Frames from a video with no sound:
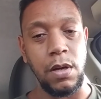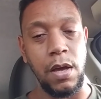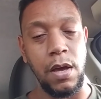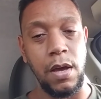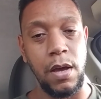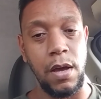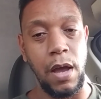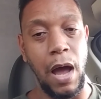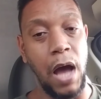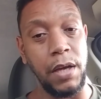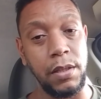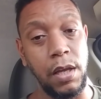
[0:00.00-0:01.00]
é,
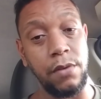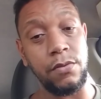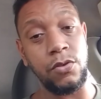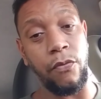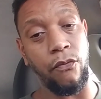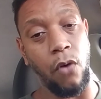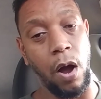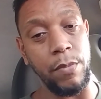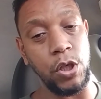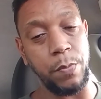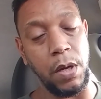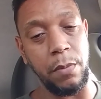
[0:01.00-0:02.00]
ainda de
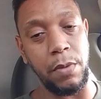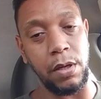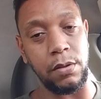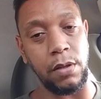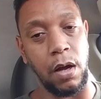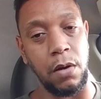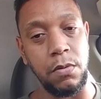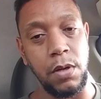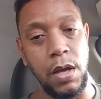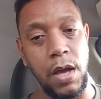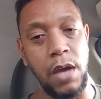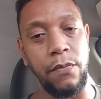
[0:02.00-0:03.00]
forma experimental
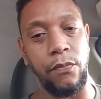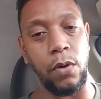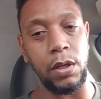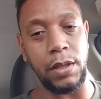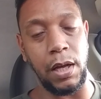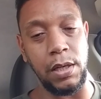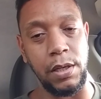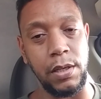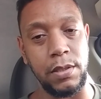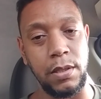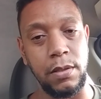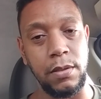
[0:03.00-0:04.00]
em
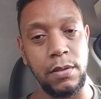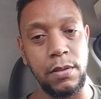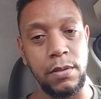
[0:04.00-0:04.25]
Fortaleza